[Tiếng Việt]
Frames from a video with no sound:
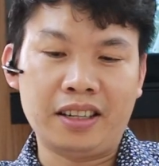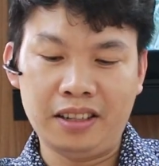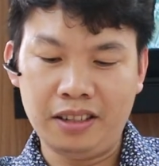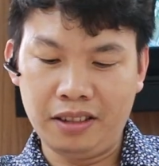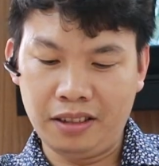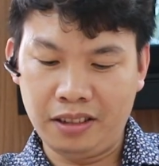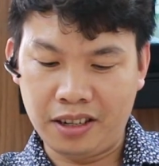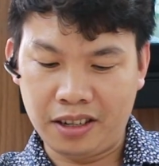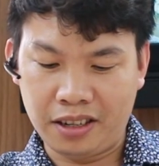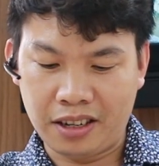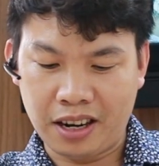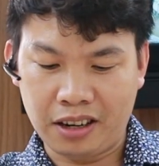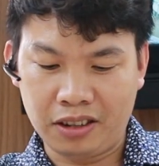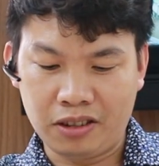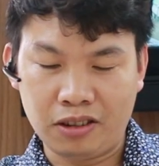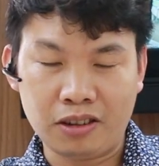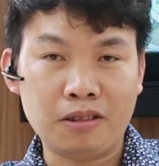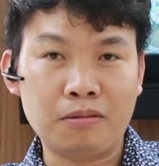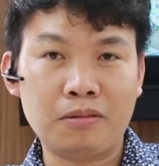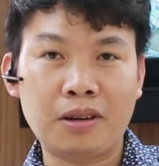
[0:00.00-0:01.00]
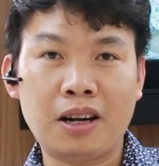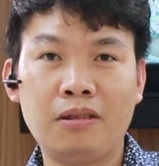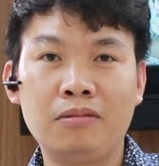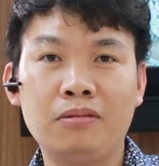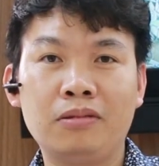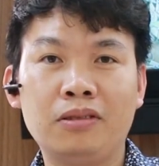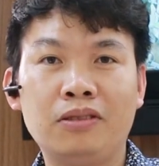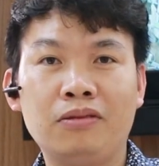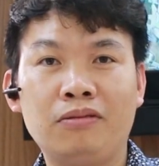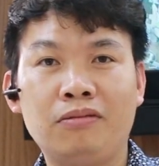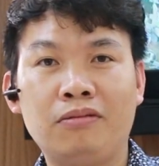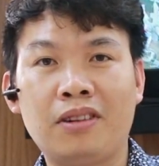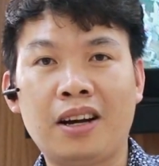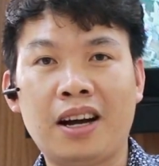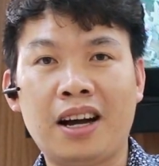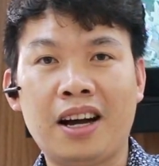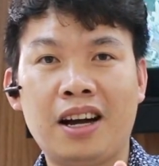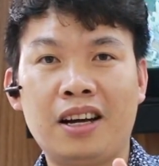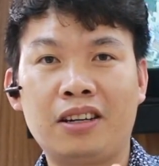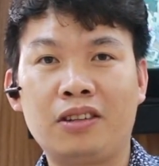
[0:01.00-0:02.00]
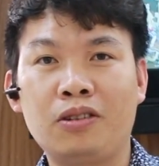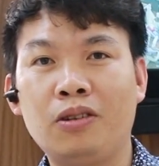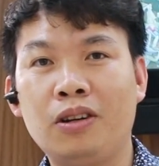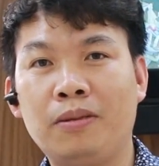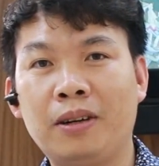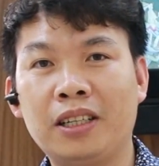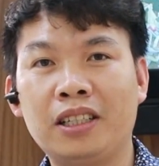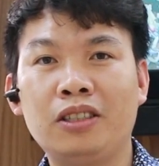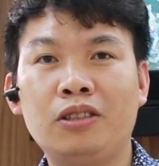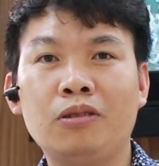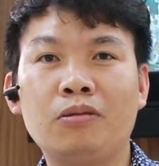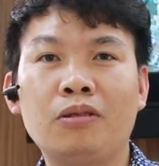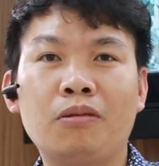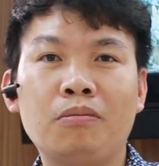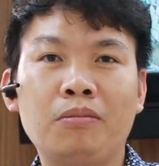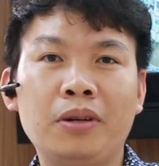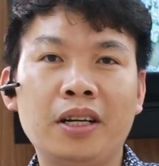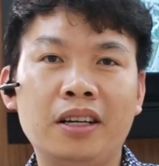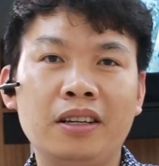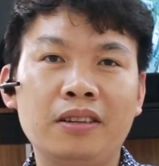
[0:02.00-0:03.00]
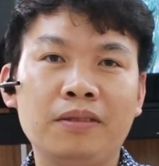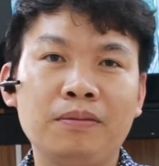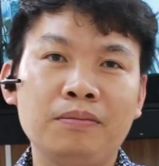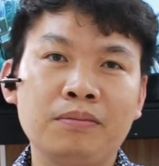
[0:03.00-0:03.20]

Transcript: kiến thức niềng răng cho cộng đồng. Và tôi là bác sĩ Trung Long Biên.